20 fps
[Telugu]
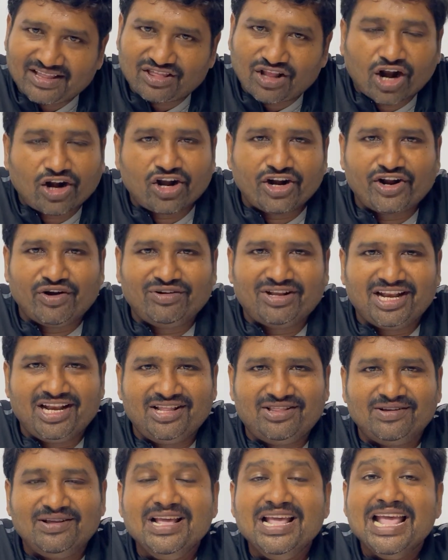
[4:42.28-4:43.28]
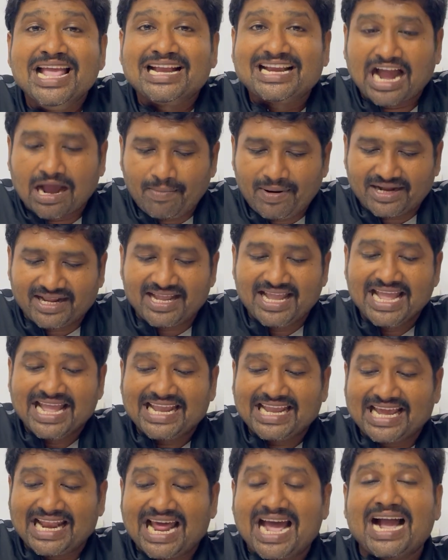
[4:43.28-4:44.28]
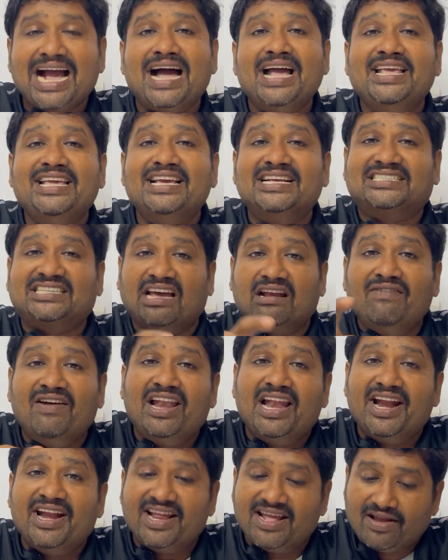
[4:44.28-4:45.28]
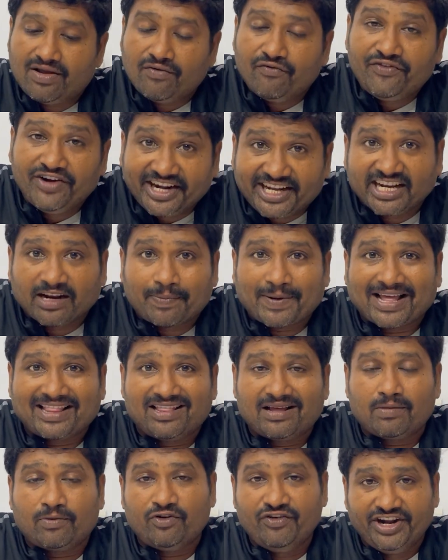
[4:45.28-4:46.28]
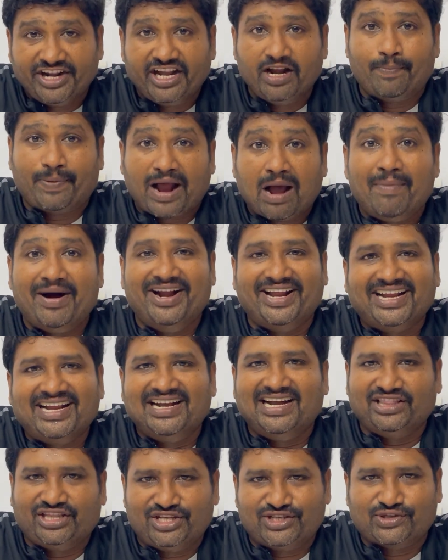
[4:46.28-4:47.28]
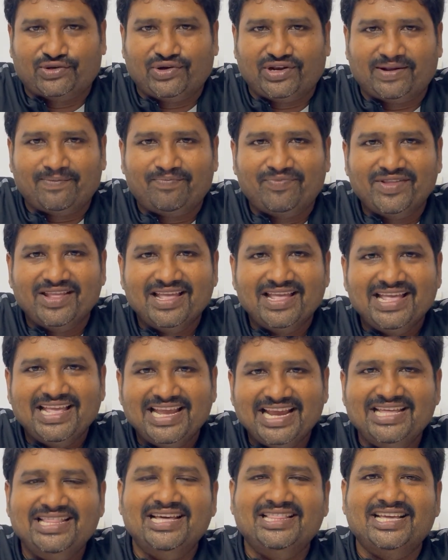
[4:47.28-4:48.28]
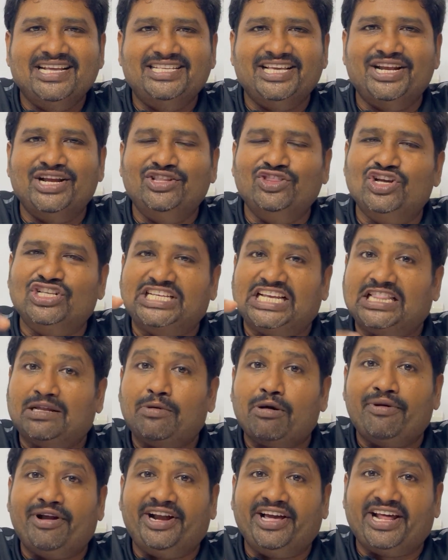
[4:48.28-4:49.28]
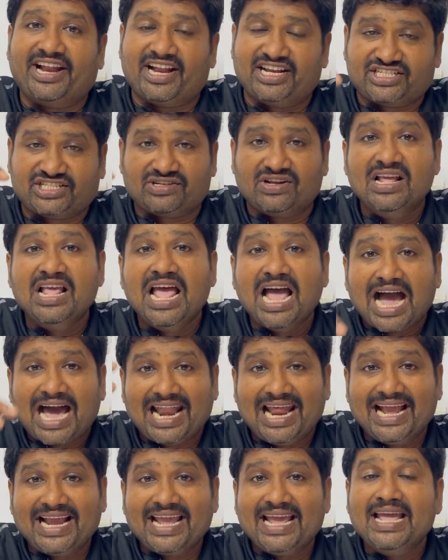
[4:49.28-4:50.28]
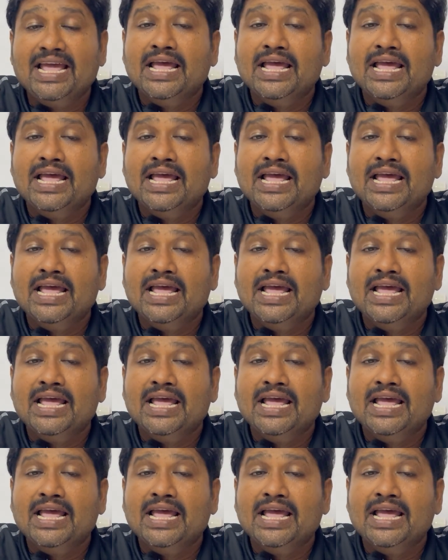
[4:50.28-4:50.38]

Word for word: దాంట్లో డౌటే లేదు కాబట్టి ఇలాగా ఈ సర్వేలన్నీ వీటిని ప్రాధా వీటిని ప్రామాణికంగా తీసుకొని ఏదైతే జరిగిందో చంద్రబాబు నాయుడు గారు అలాగే